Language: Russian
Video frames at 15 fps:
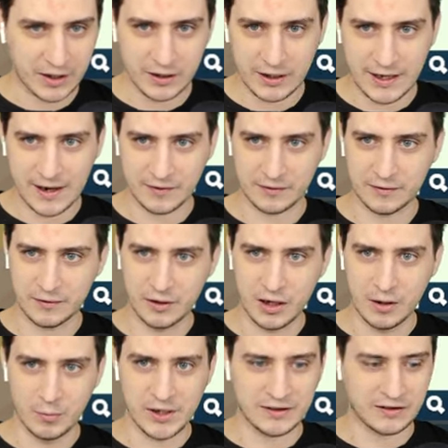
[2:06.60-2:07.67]
нет.
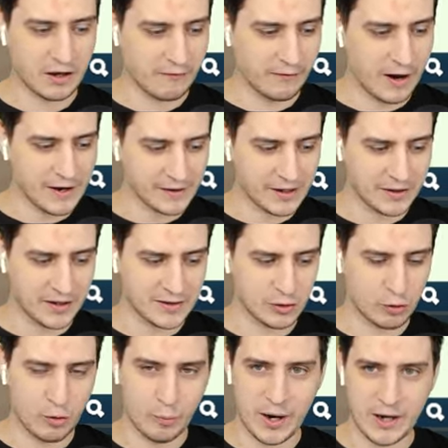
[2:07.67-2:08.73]
Мне товар надо
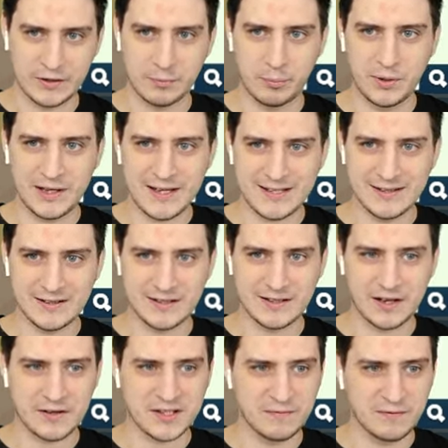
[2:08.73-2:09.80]
закупать, бизнес
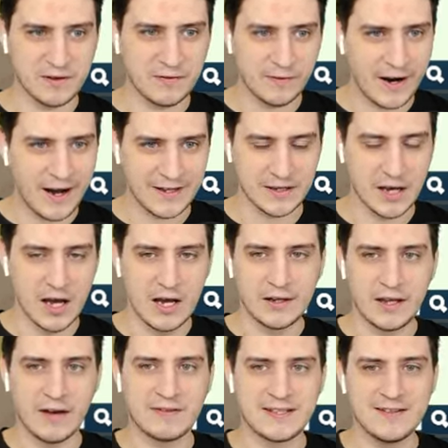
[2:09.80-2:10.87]
развивать.
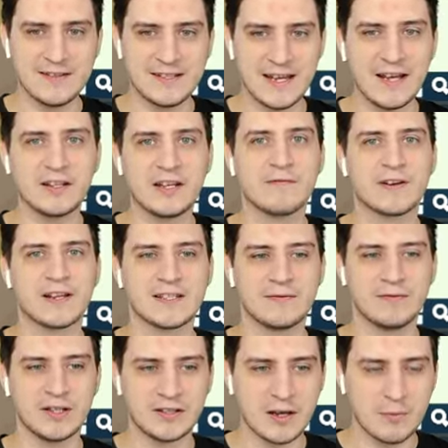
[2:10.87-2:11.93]
Я все деньги в развитие